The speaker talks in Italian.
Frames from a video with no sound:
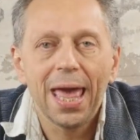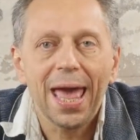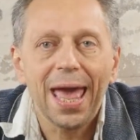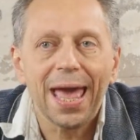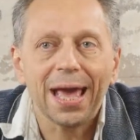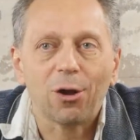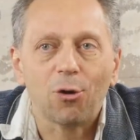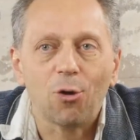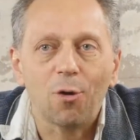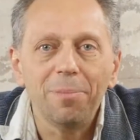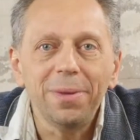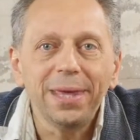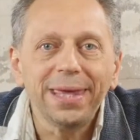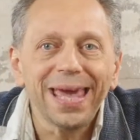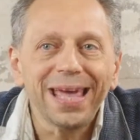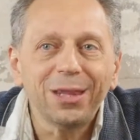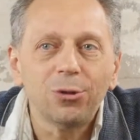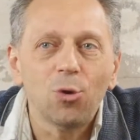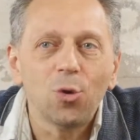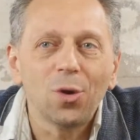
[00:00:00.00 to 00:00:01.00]
Ecco, mi
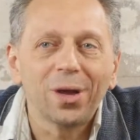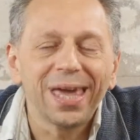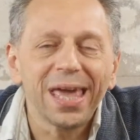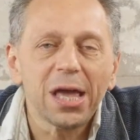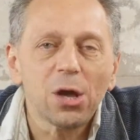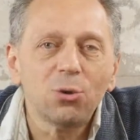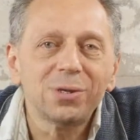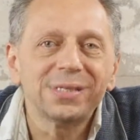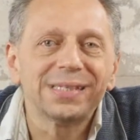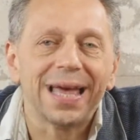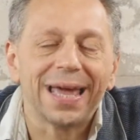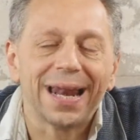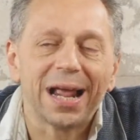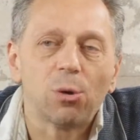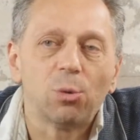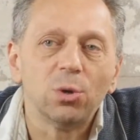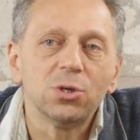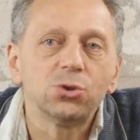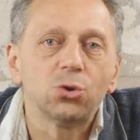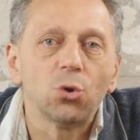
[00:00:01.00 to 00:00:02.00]
chiedo che cos'era
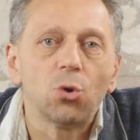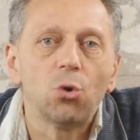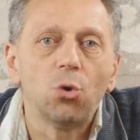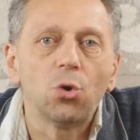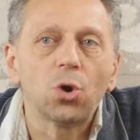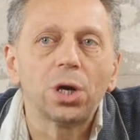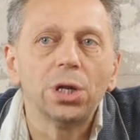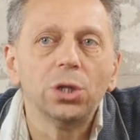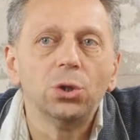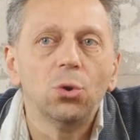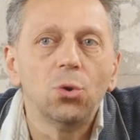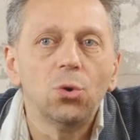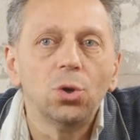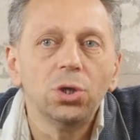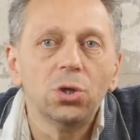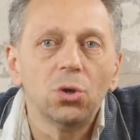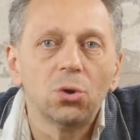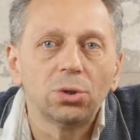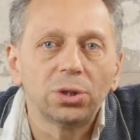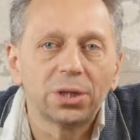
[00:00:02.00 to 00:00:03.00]
questo
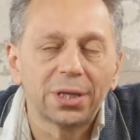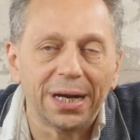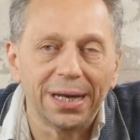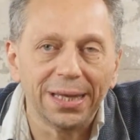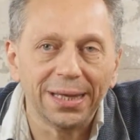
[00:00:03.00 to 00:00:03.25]
corridoio tra